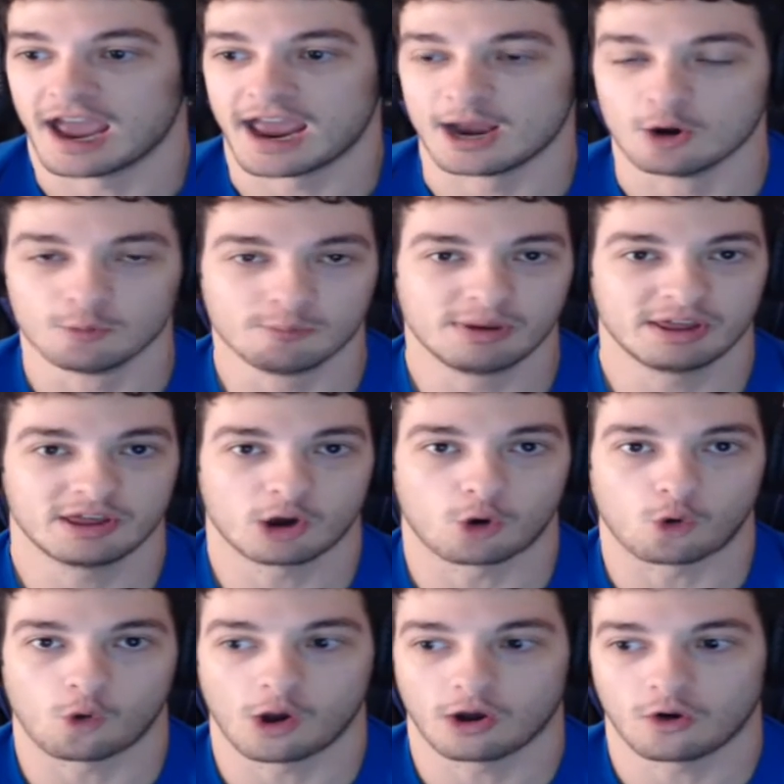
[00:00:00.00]
en un
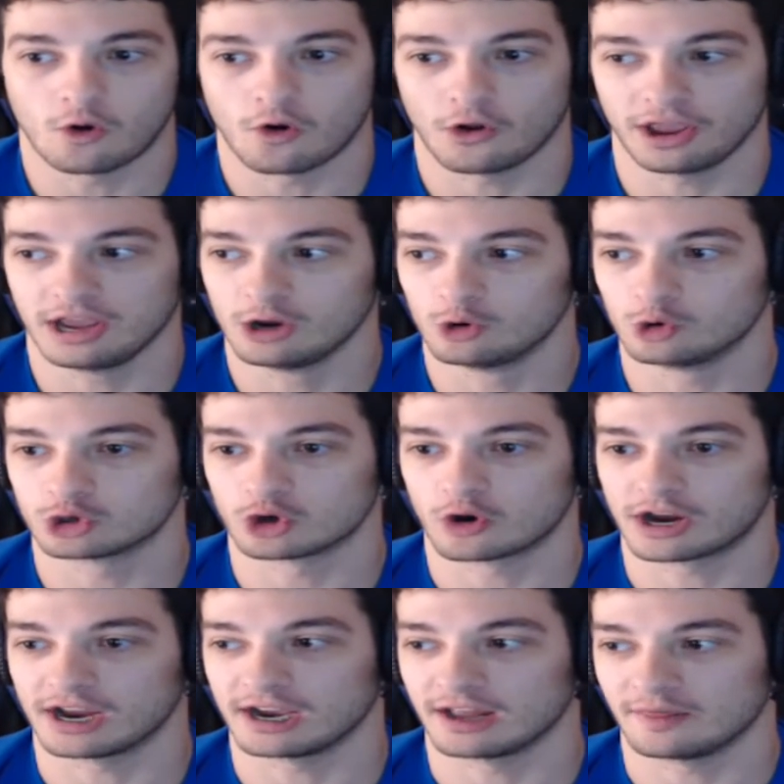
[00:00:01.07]
videojuego,
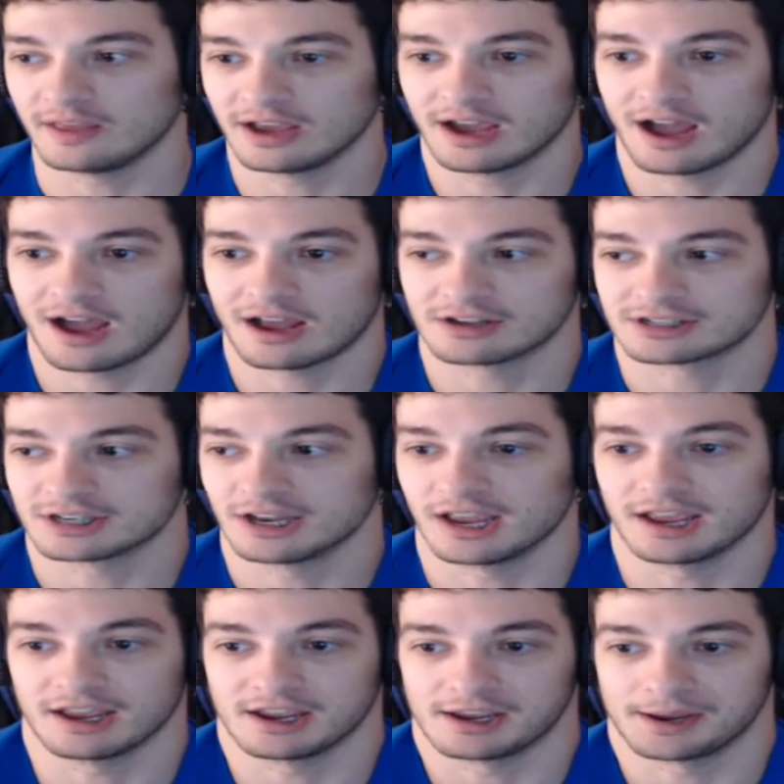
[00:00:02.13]
incluso que le digas...
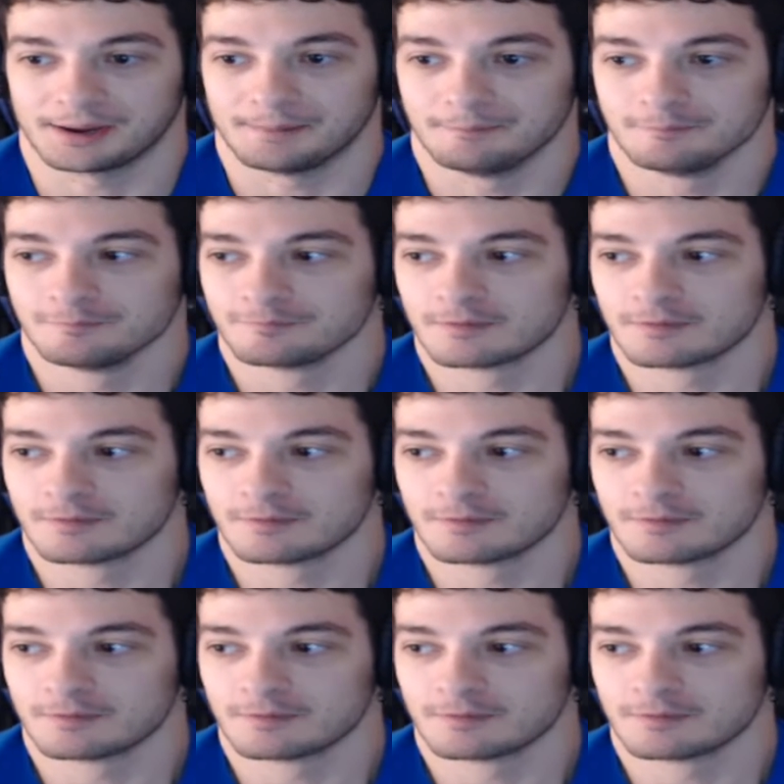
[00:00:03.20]
Eh,